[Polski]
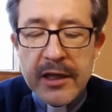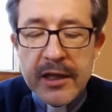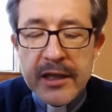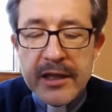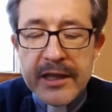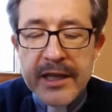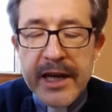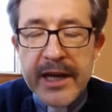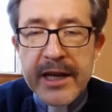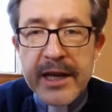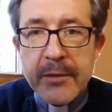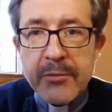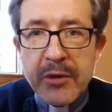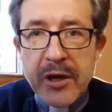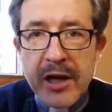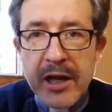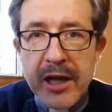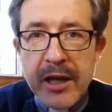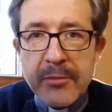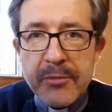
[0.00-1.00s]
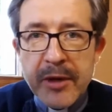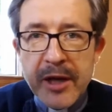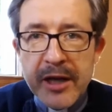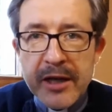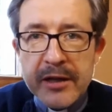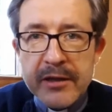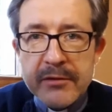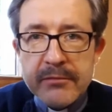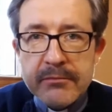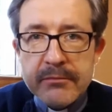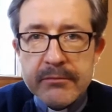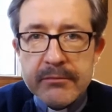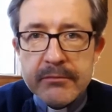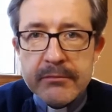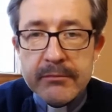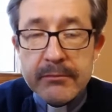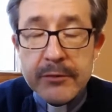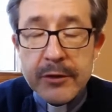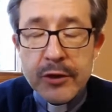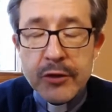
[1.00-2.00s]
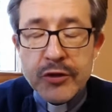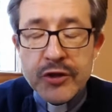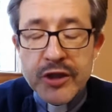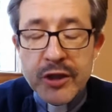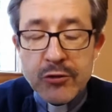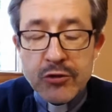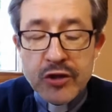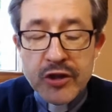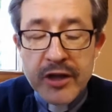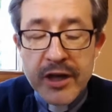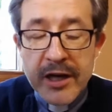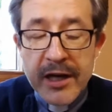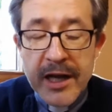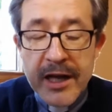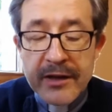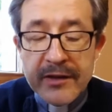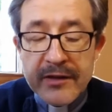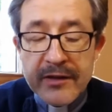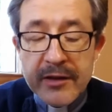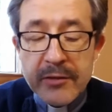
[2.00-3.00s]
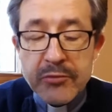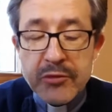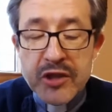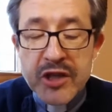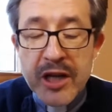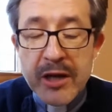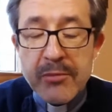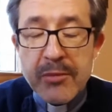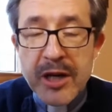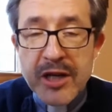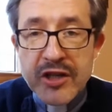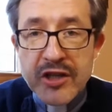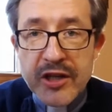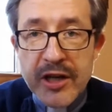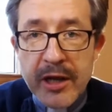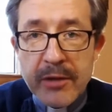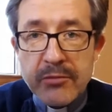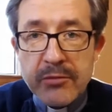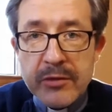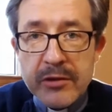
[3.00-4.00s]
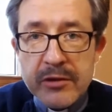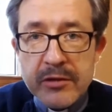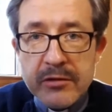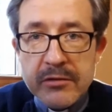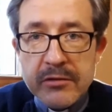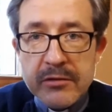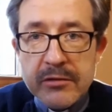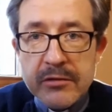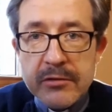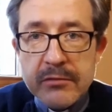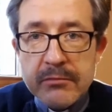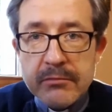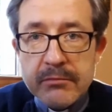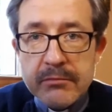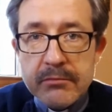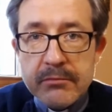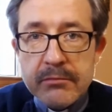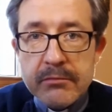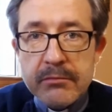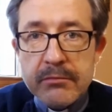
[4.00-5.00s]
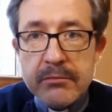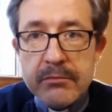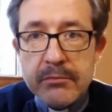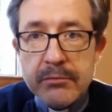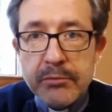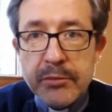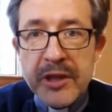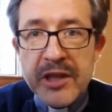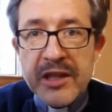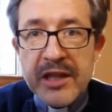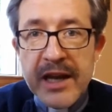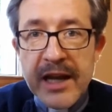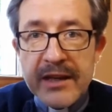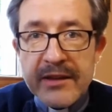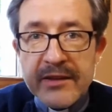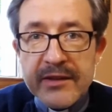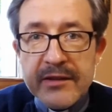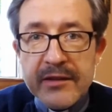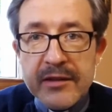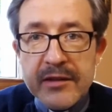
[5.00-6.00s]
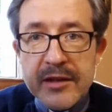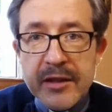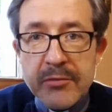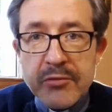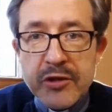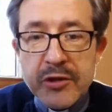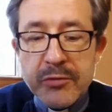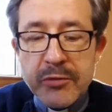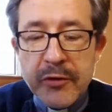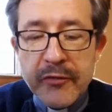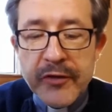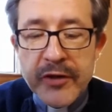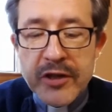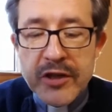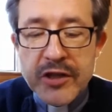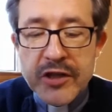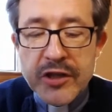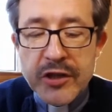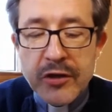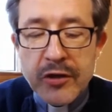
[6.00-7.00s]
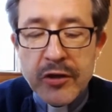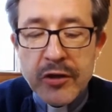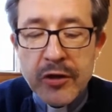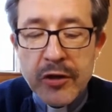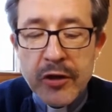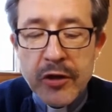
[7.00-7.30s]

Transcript: Daj nam chleba, rozdział 14. Przebacz nam, 15. Te przypowieści o